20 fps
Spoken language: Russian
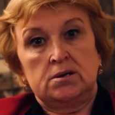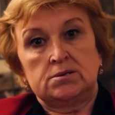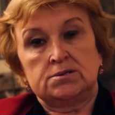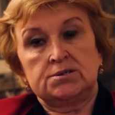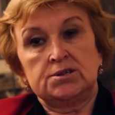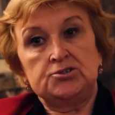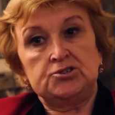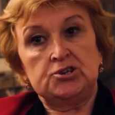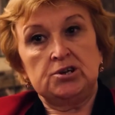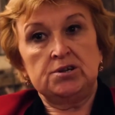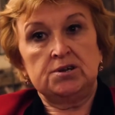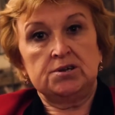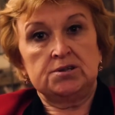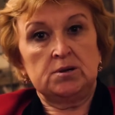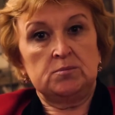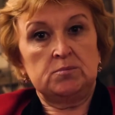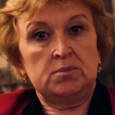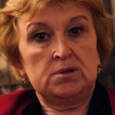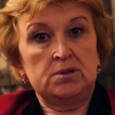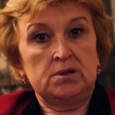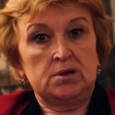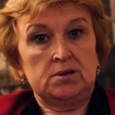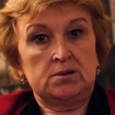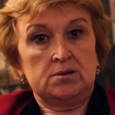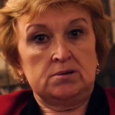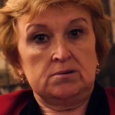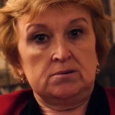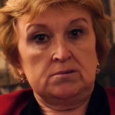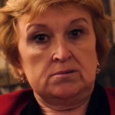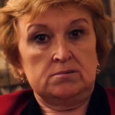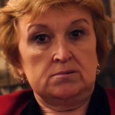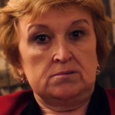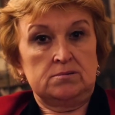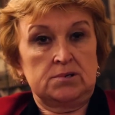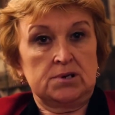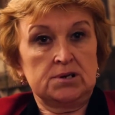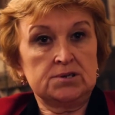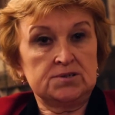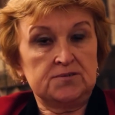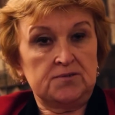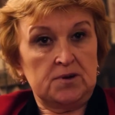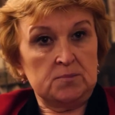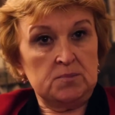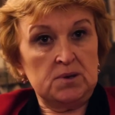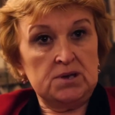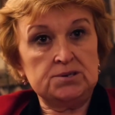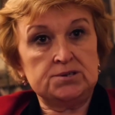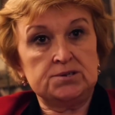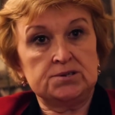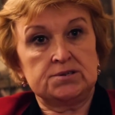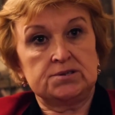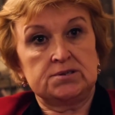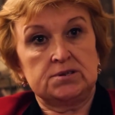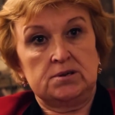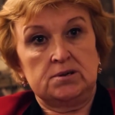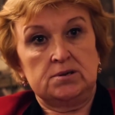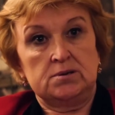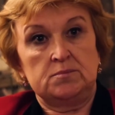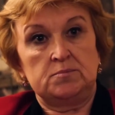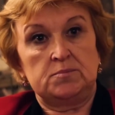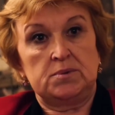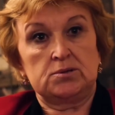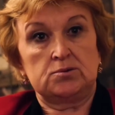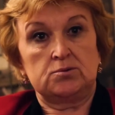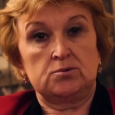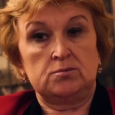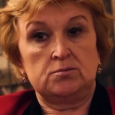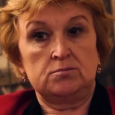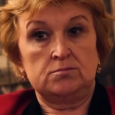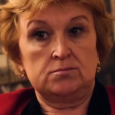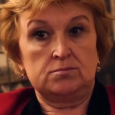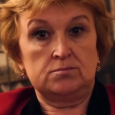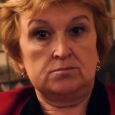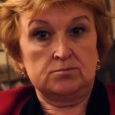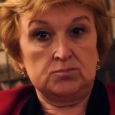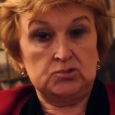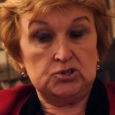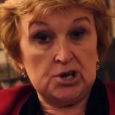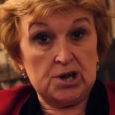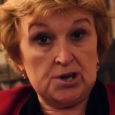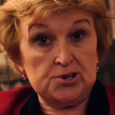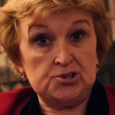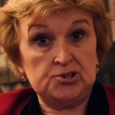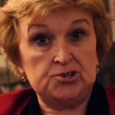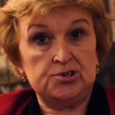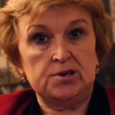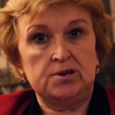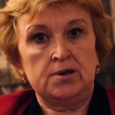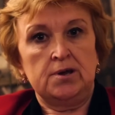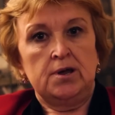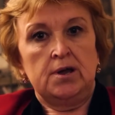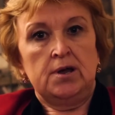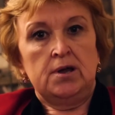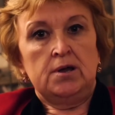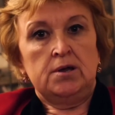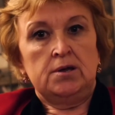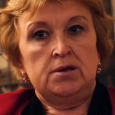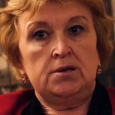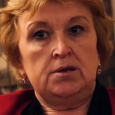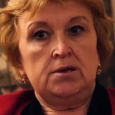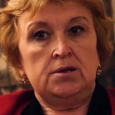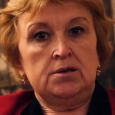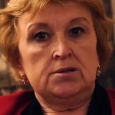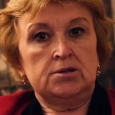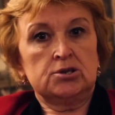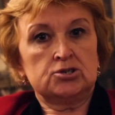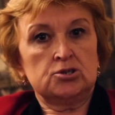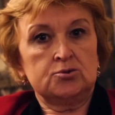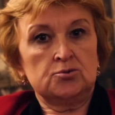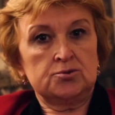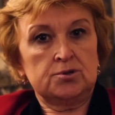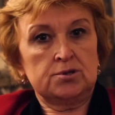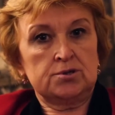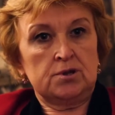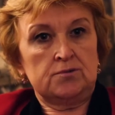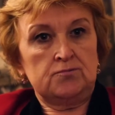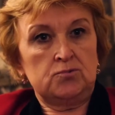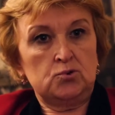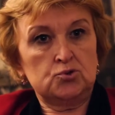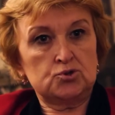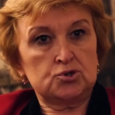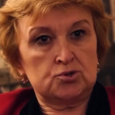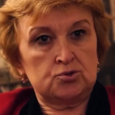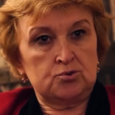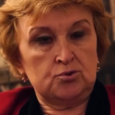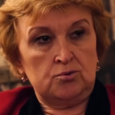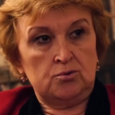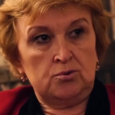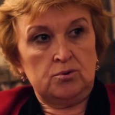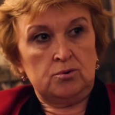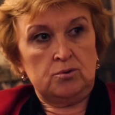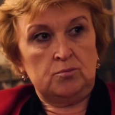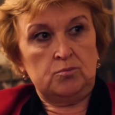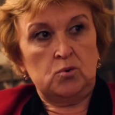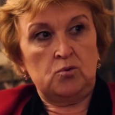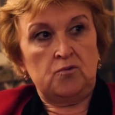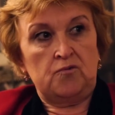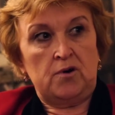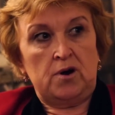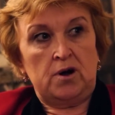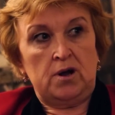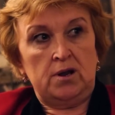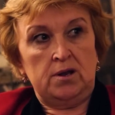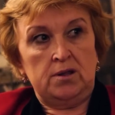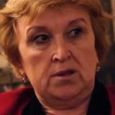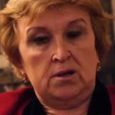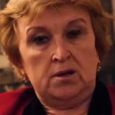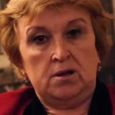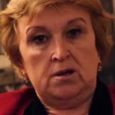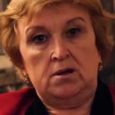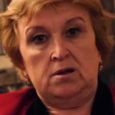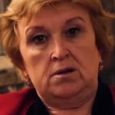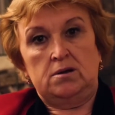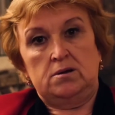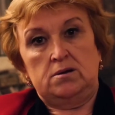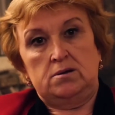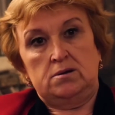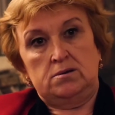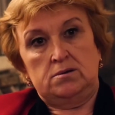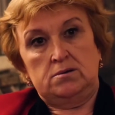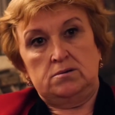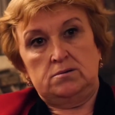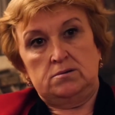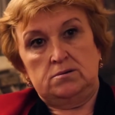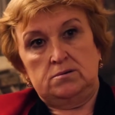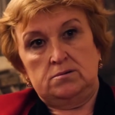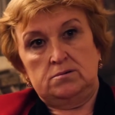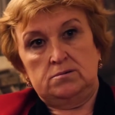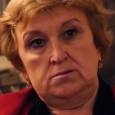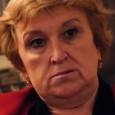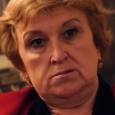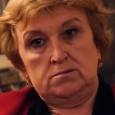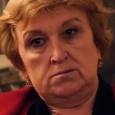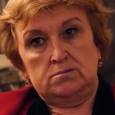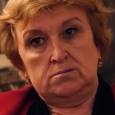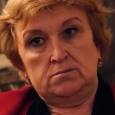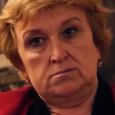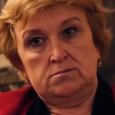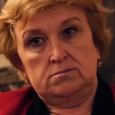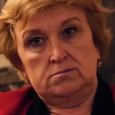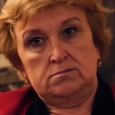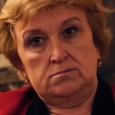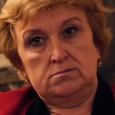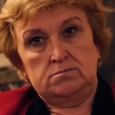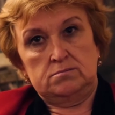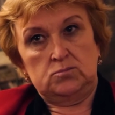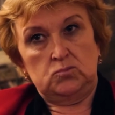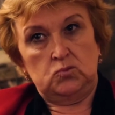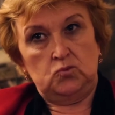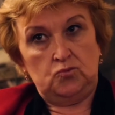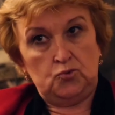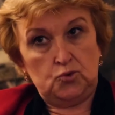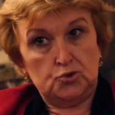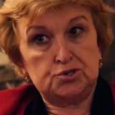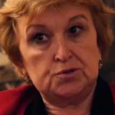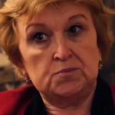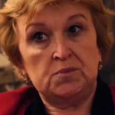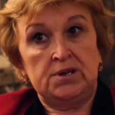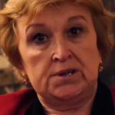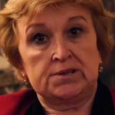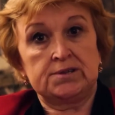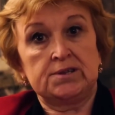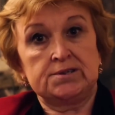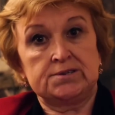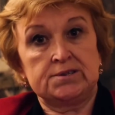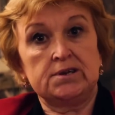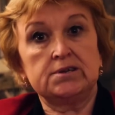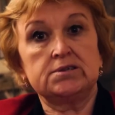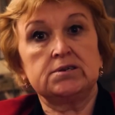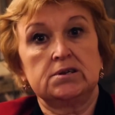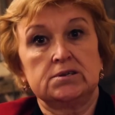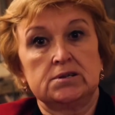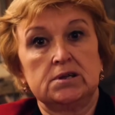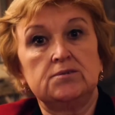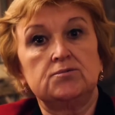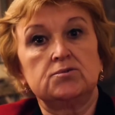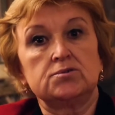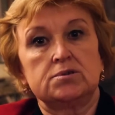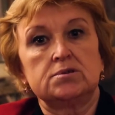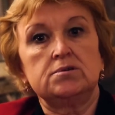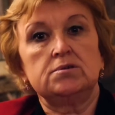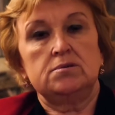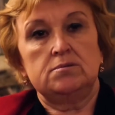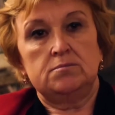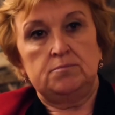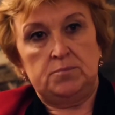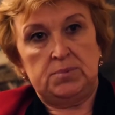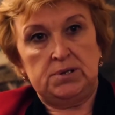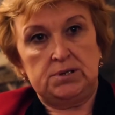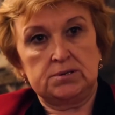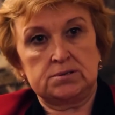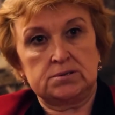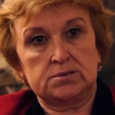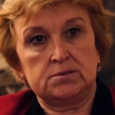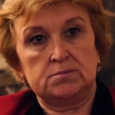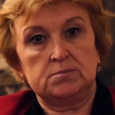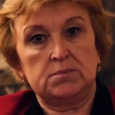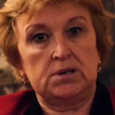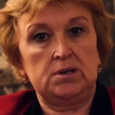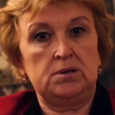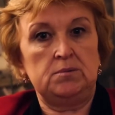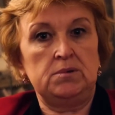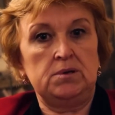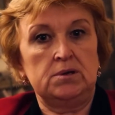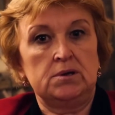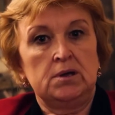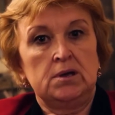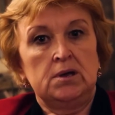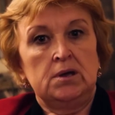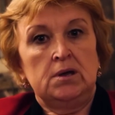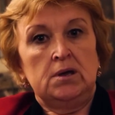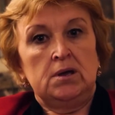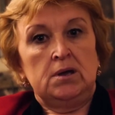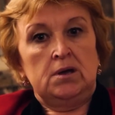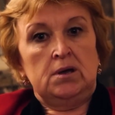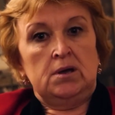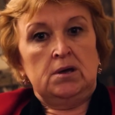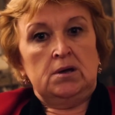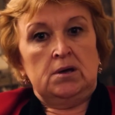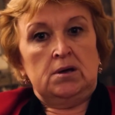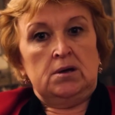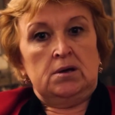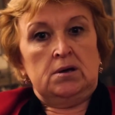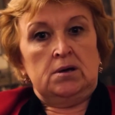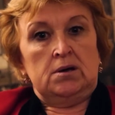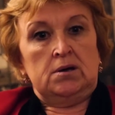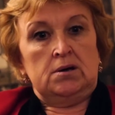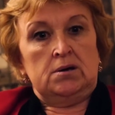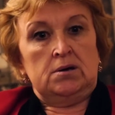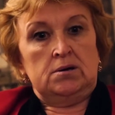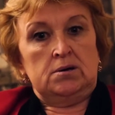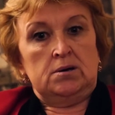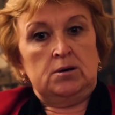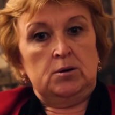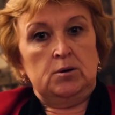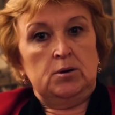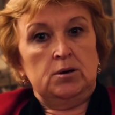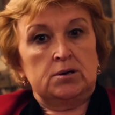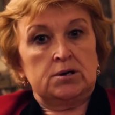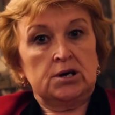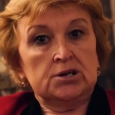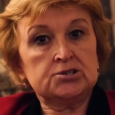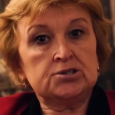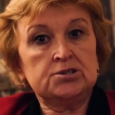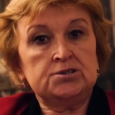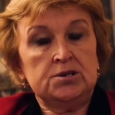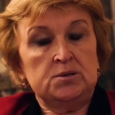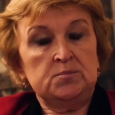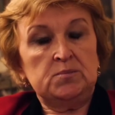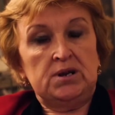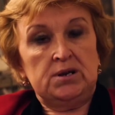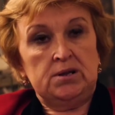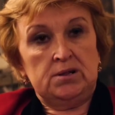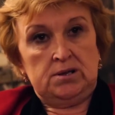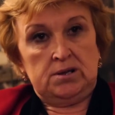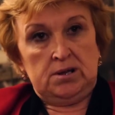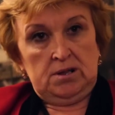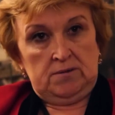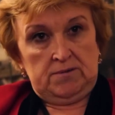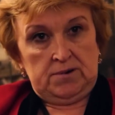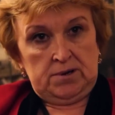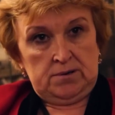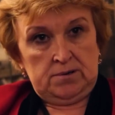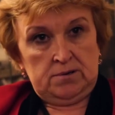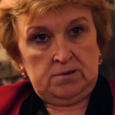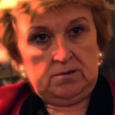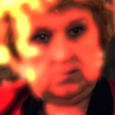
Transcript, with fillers: Сначала это было раз-два месяца, потом чаще. И дошло до того, что буквально 8 ну, лет назад, когда вот перед моими... А, каждый день болела голова.